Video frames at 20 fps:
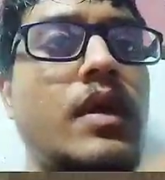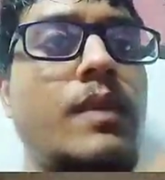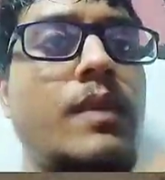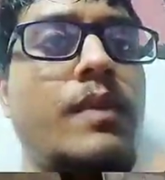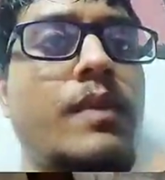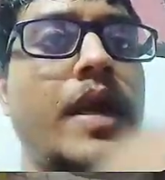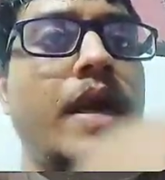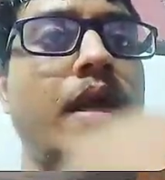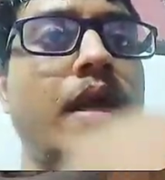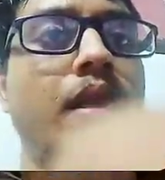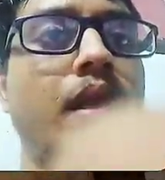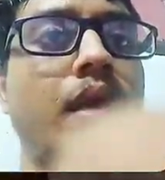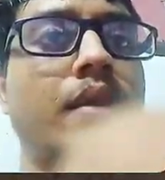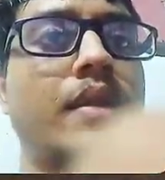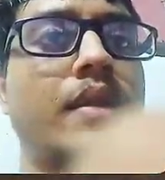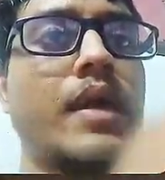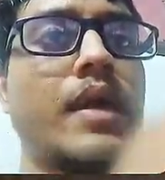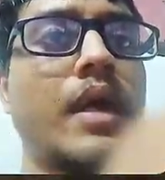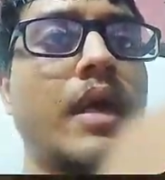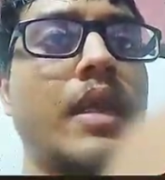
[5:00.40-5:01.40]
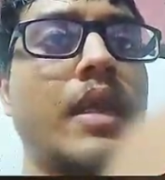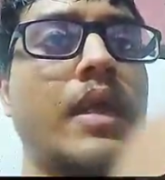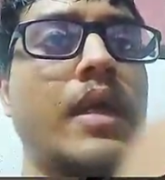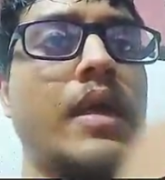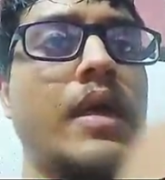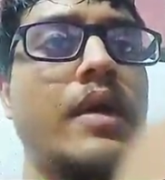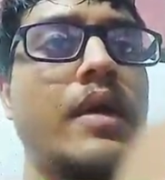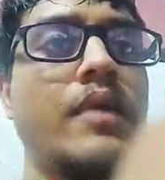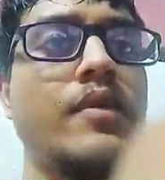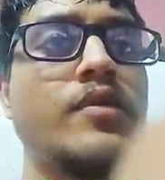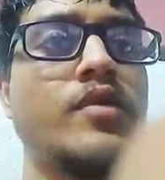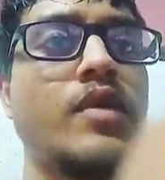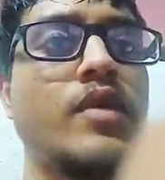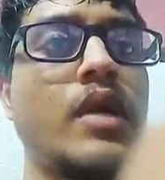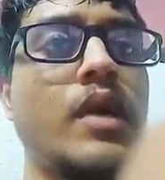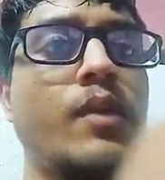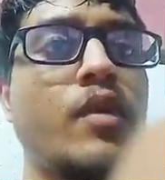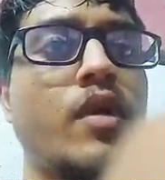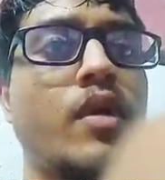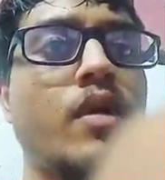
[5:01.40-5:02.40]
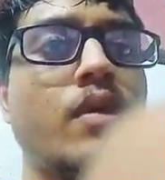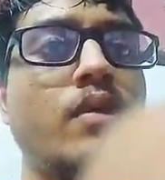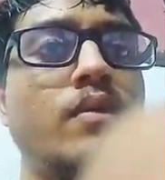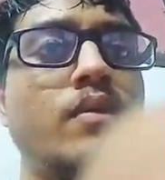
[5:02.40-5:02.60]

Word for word: బయట ఏం చేస్తాం నాకు అర్థం కావట్లేదు సో ఇలా పోదాం